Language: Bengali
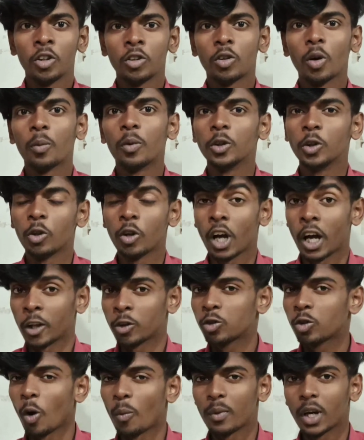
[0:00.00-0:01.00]
তো বন্ধুরা
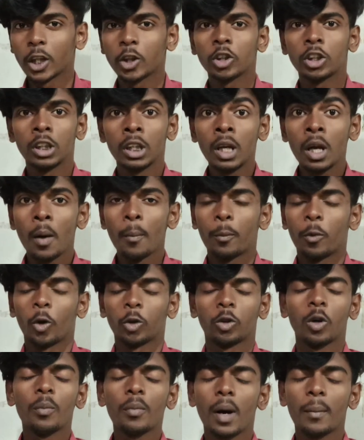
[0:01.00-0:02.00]
তোমরা যদি
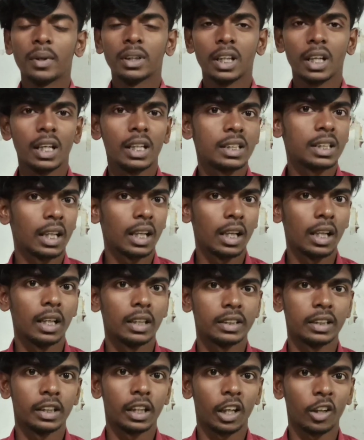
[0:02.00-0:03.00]
প্রথম আমাদের এই চ্যানেলে
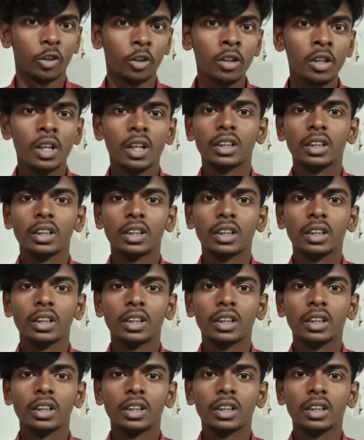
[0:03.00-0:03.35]
এসে থাকো